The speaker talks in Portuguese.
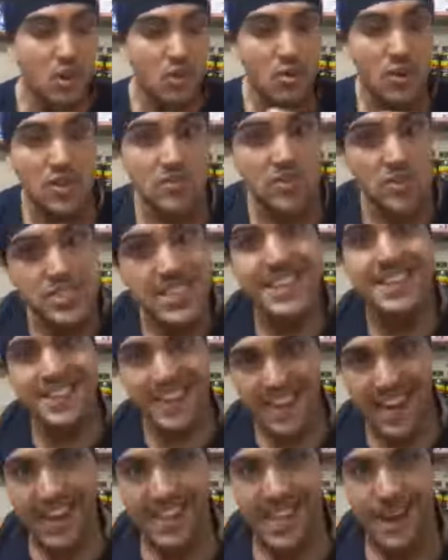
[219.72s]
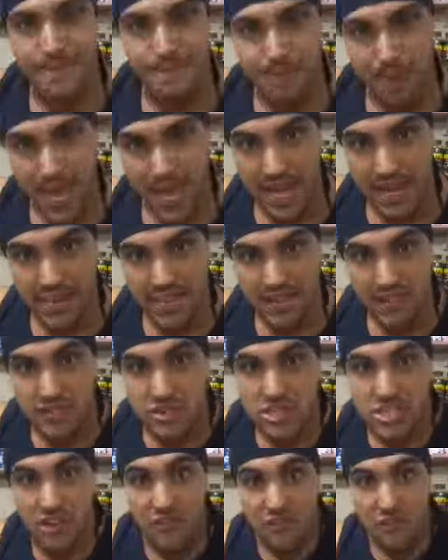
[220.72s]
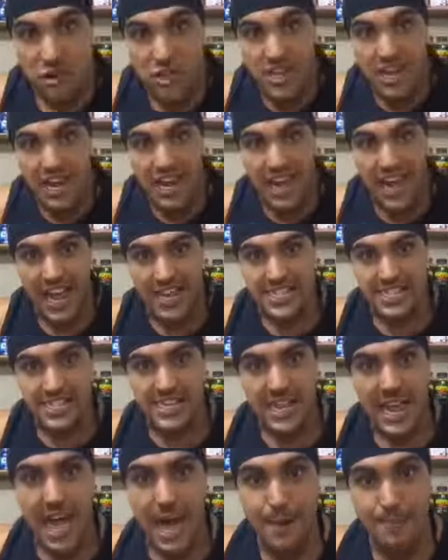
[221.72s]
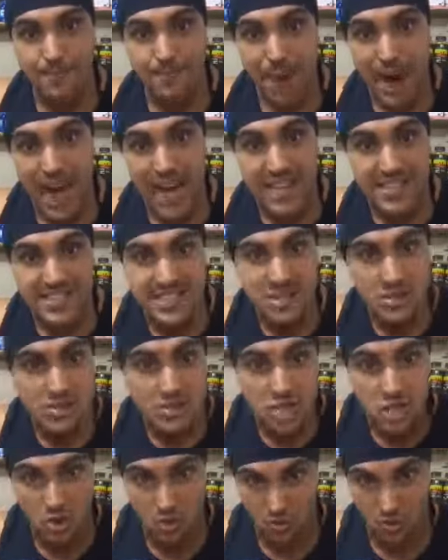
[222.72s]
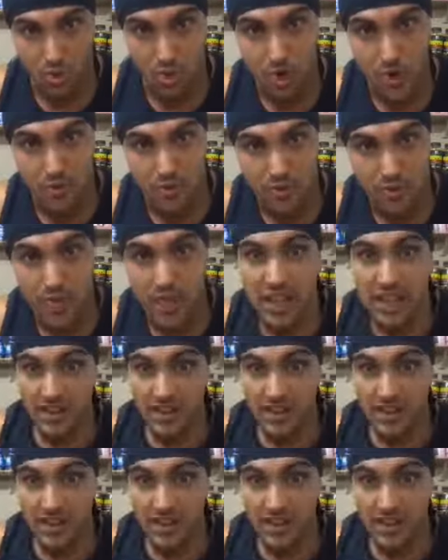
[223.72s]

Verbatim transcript: Quando você treina a perna, você fortalece a base do seu corpo,